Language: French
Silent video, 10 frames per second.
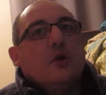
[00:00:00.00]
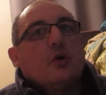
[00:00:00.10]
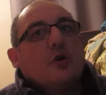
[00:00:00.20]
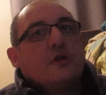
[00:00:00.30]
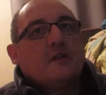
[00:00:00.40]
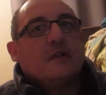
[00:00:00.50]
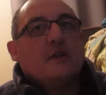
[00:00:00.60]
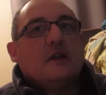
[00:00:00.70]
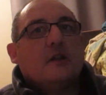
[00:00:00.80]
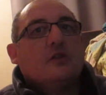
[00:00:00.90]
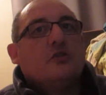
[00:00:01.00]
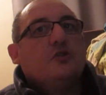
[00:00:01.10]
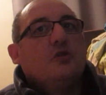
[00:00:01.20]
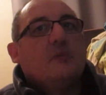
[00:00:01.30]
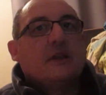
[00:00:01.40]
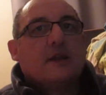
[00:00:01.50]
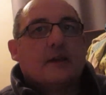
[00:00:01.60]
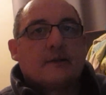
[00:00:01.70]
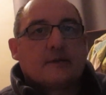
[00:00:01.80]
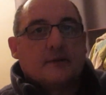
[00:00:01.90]
et heureuse année
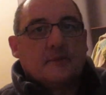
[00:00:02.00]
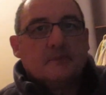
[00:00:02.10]
2015.